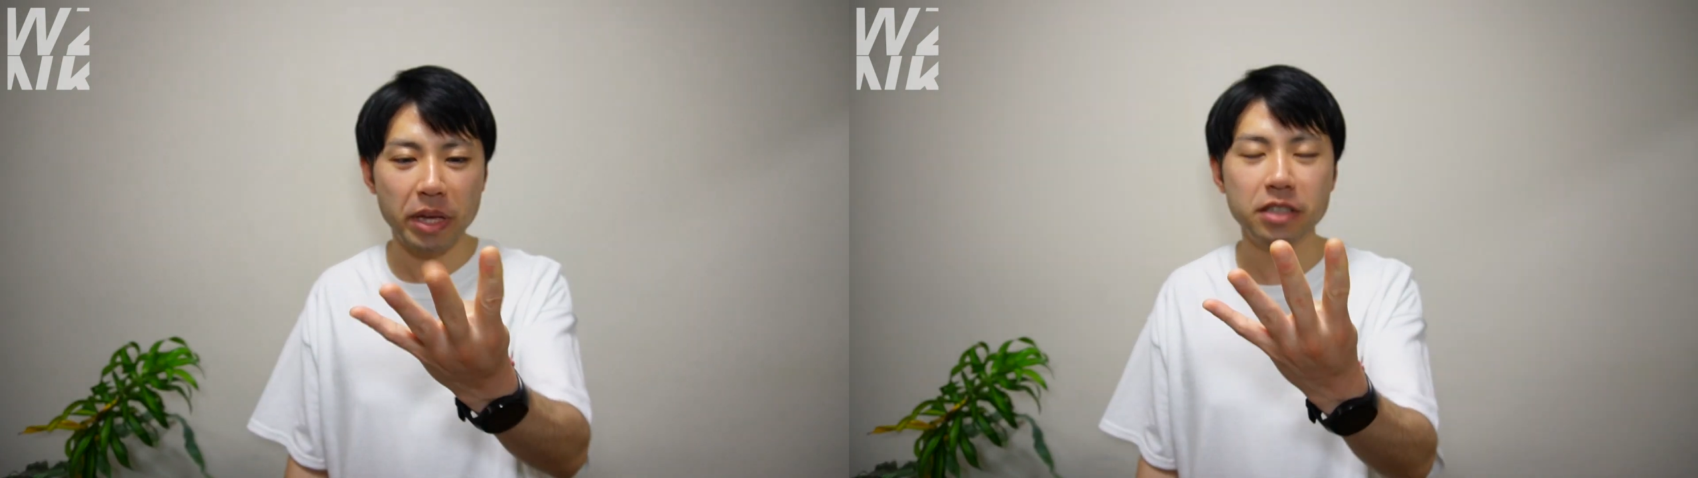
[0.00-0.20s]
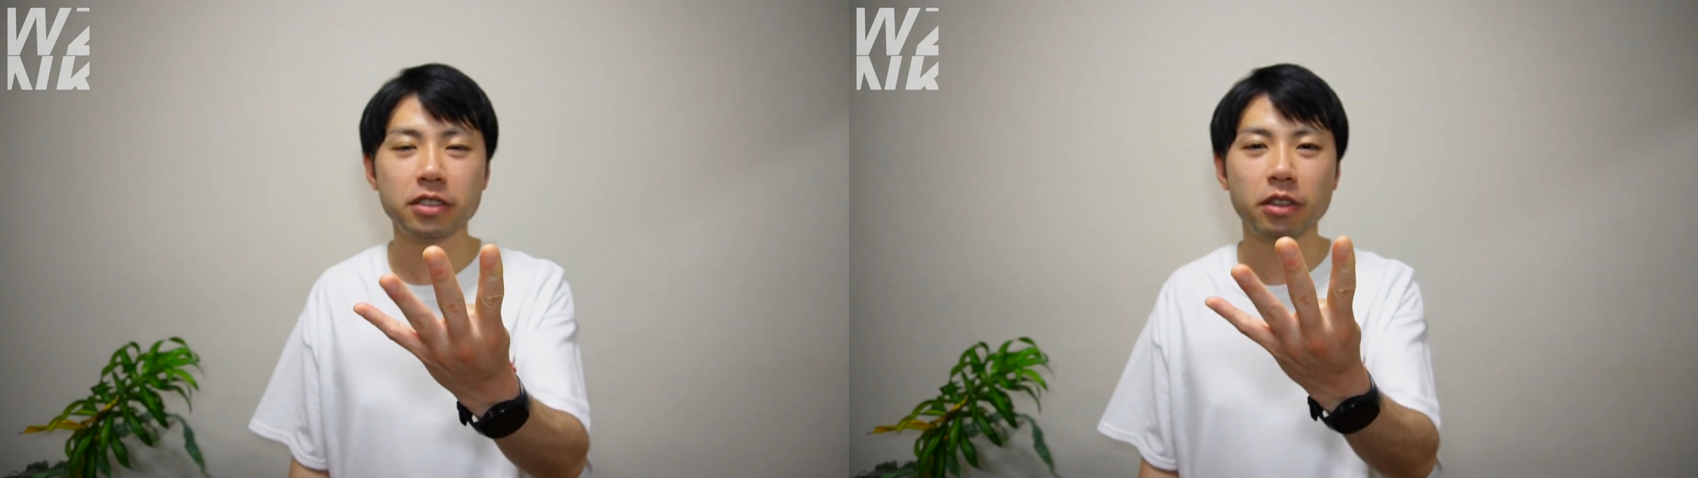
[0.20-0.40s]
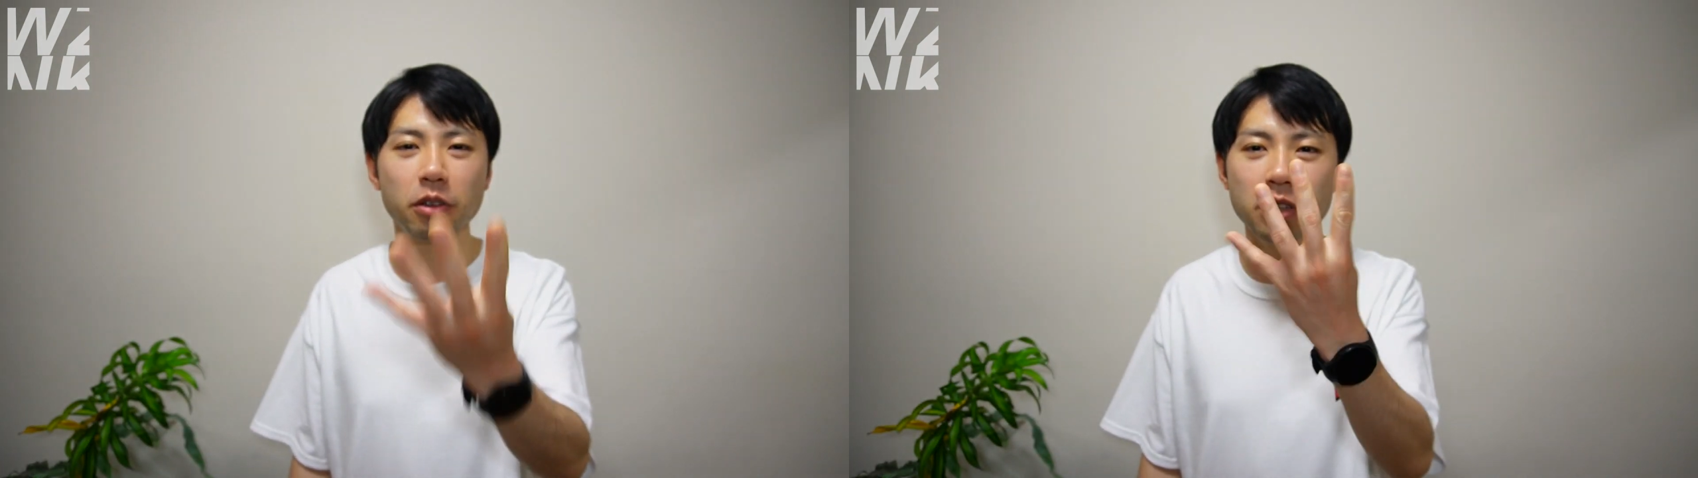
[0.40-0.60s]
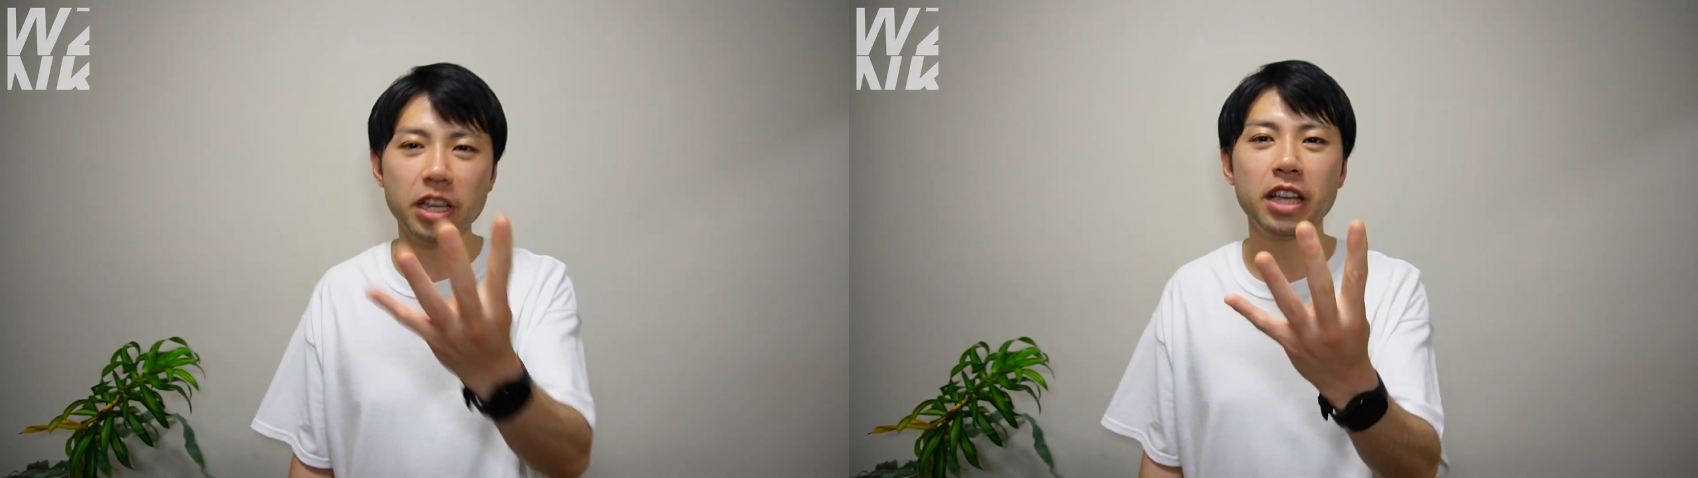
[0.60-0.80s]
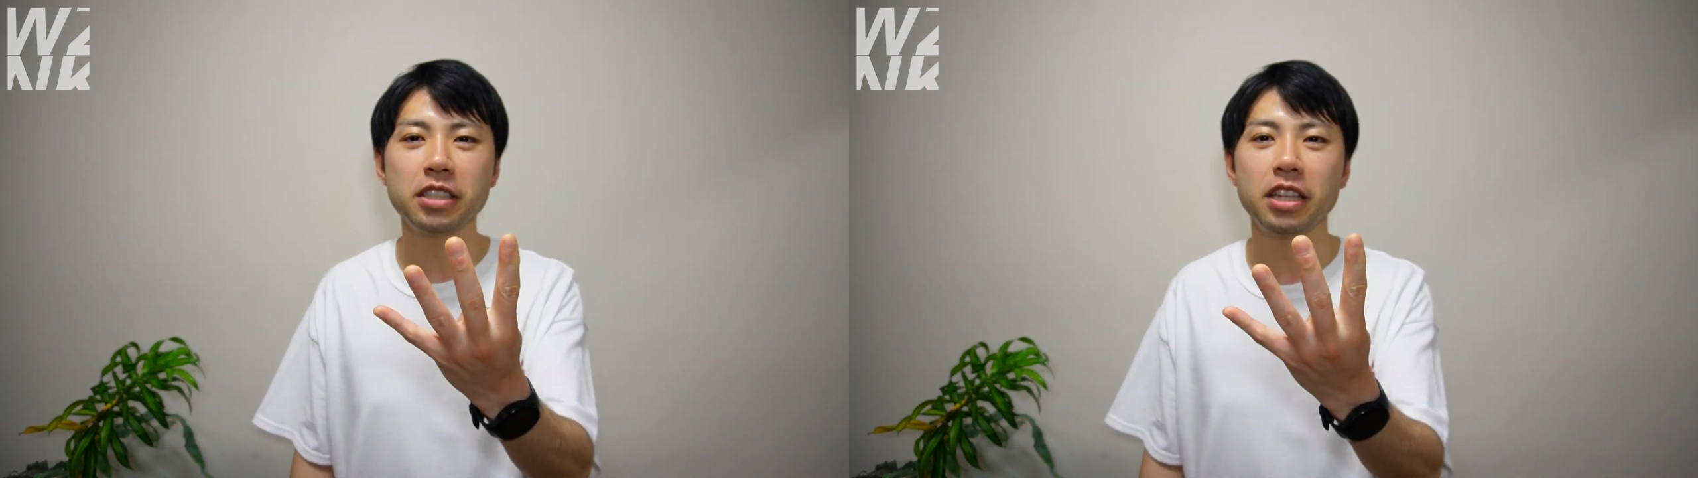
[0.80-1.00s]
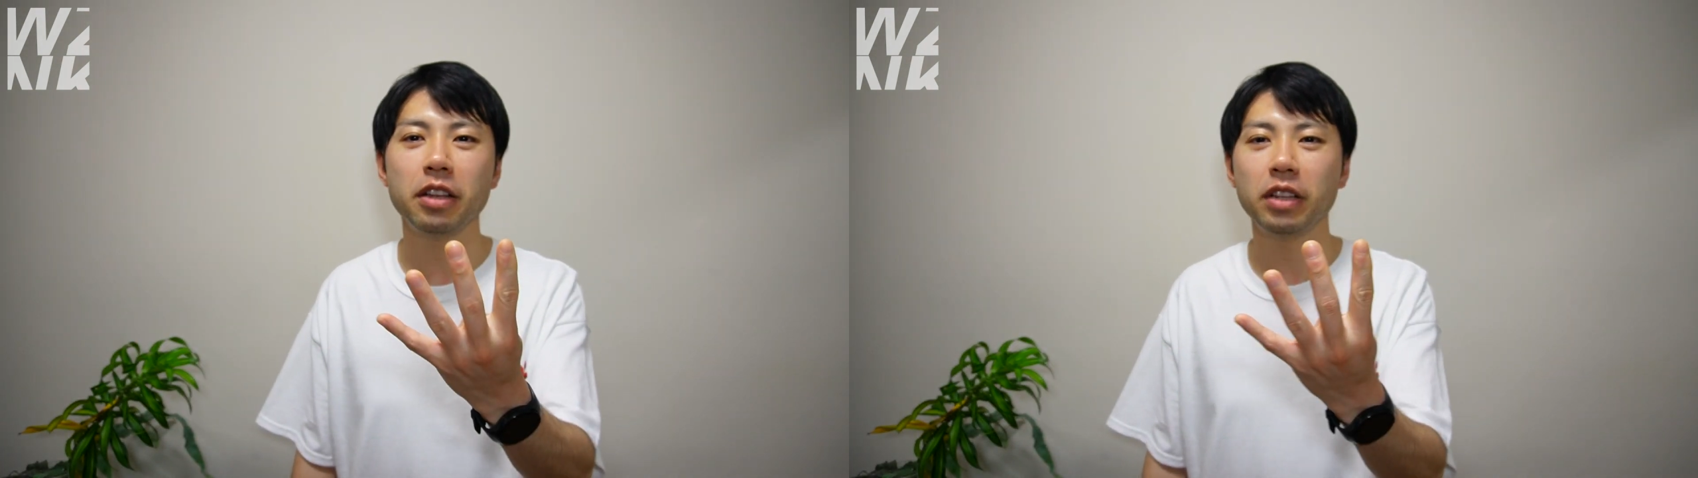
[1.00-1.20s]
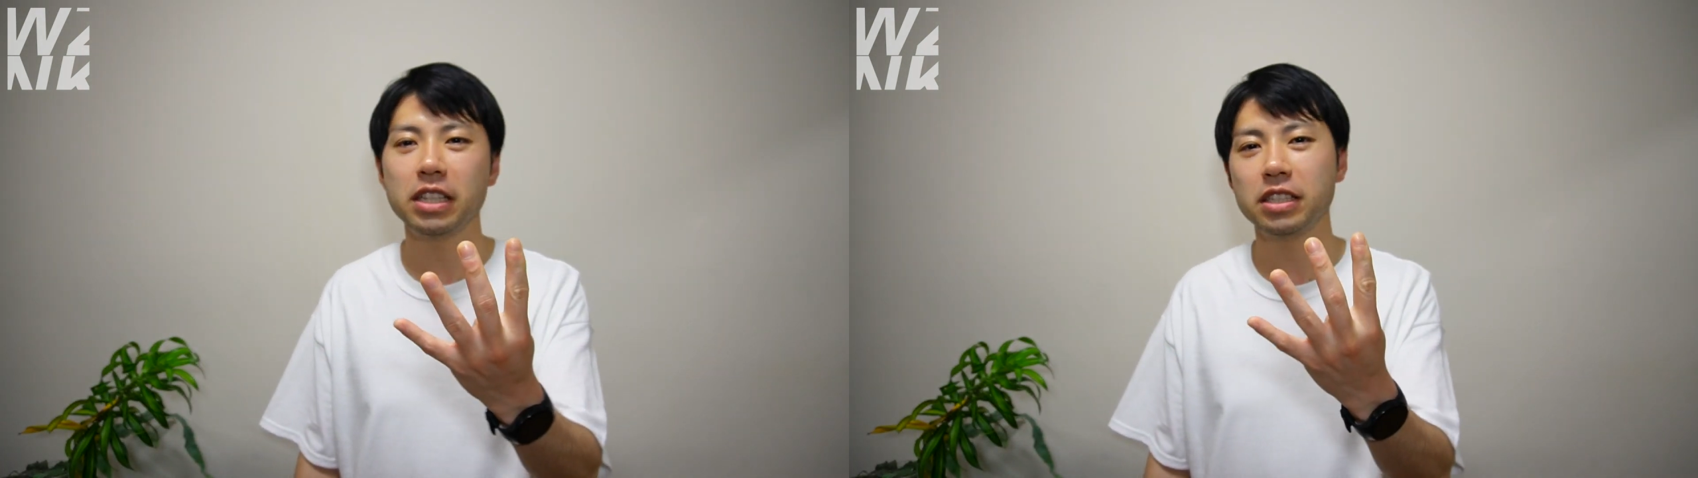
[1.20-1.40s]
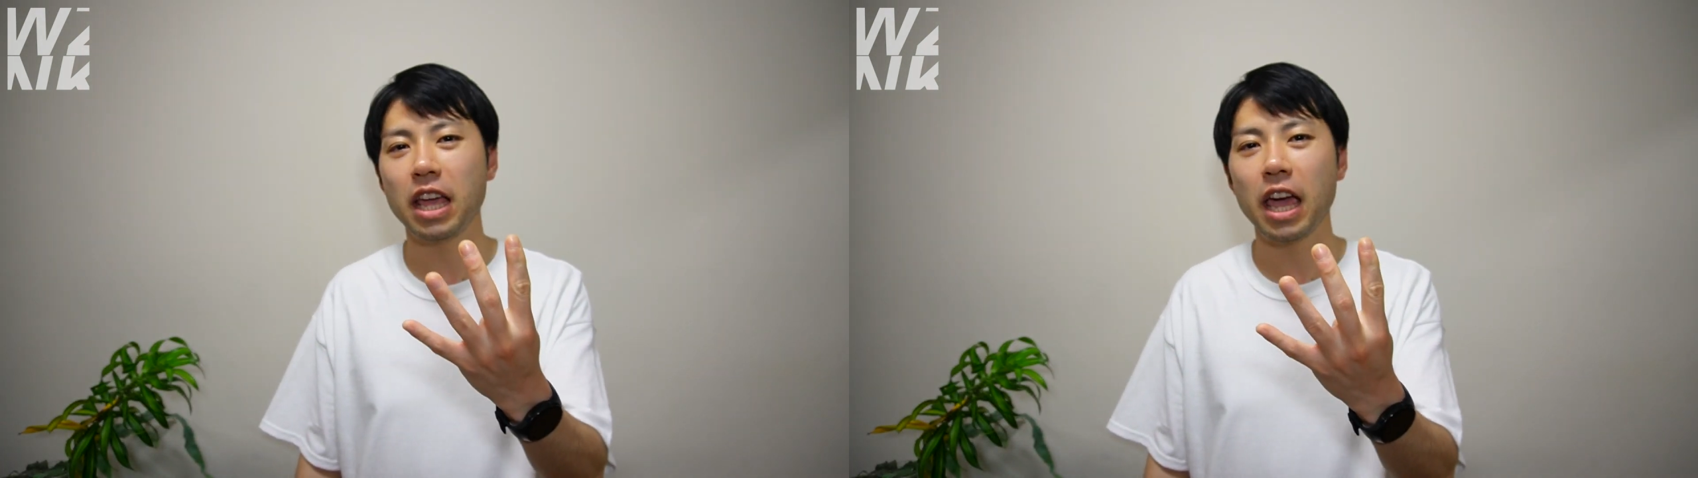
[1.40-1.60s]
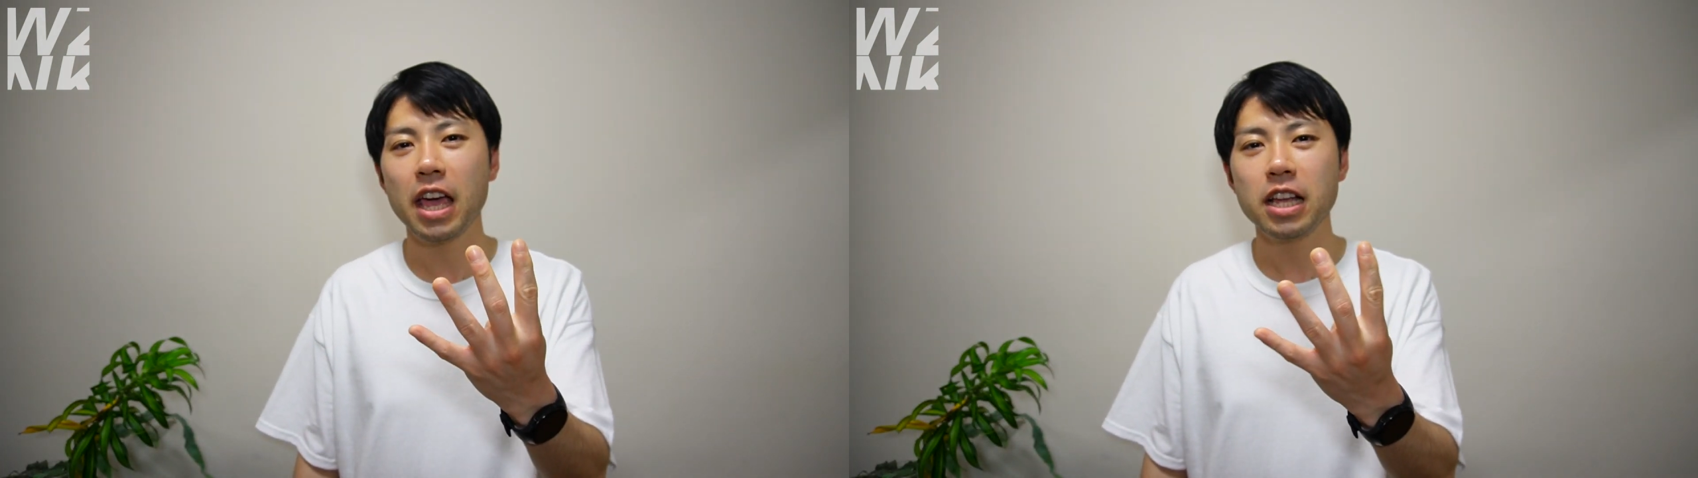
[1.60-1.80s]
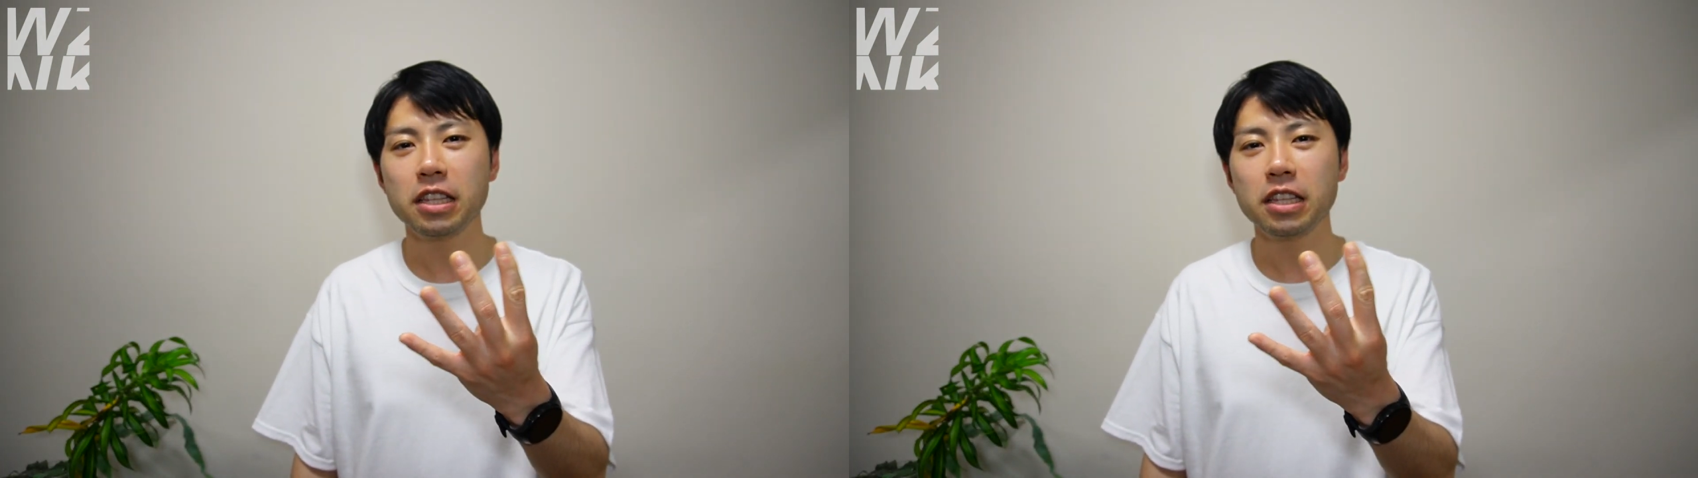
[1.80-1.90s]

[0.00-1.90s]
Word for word: ベースっていう4人編成ではですね、